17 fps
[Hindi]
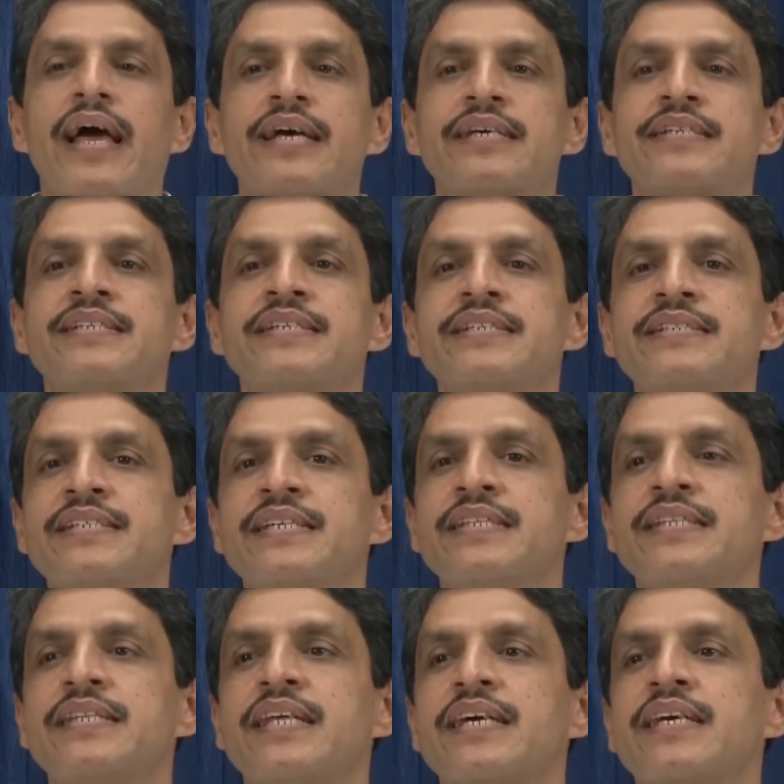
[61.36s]
ऐसी
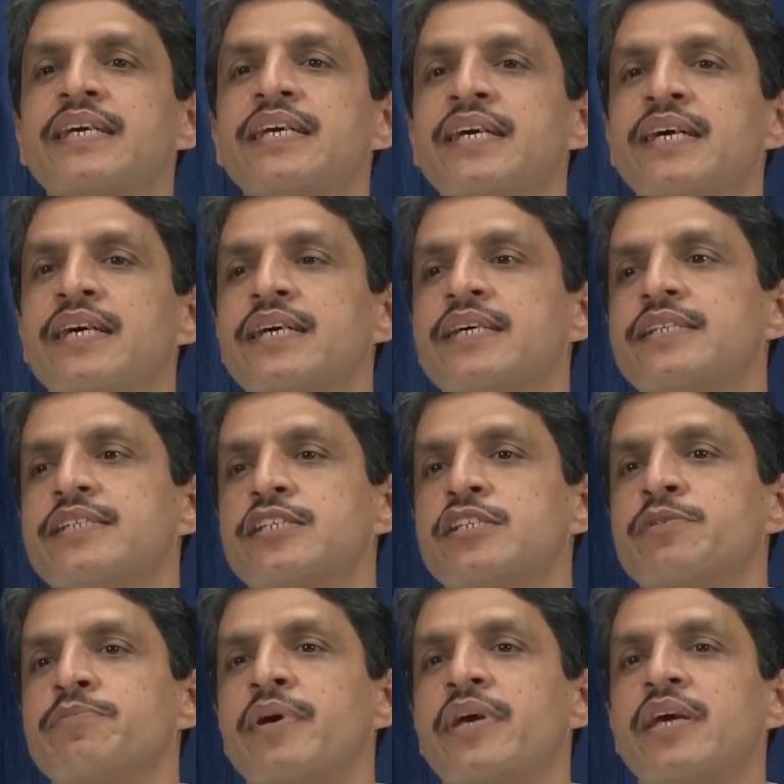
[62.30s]
सीन देखी है
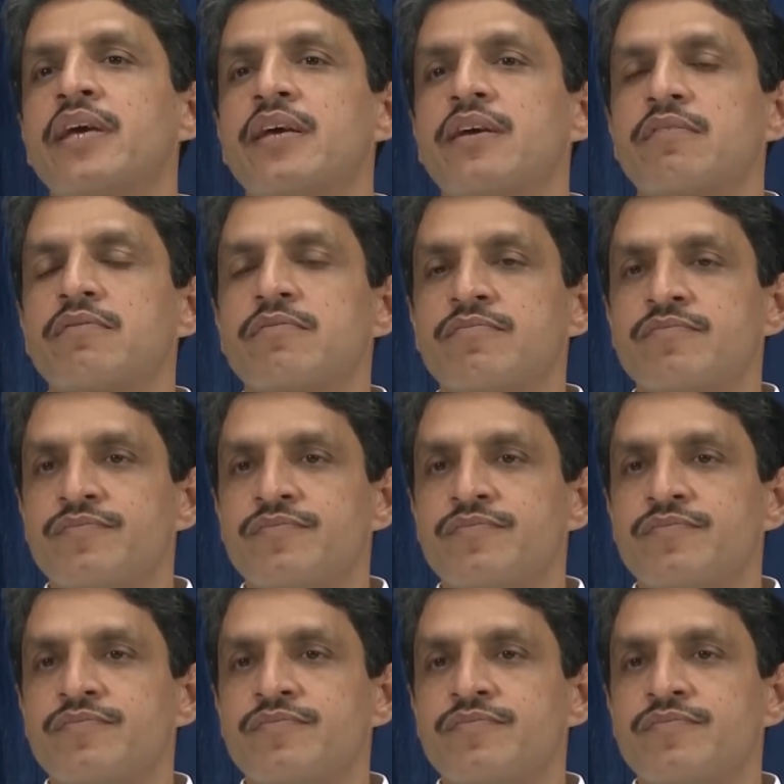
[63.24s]
जिसमें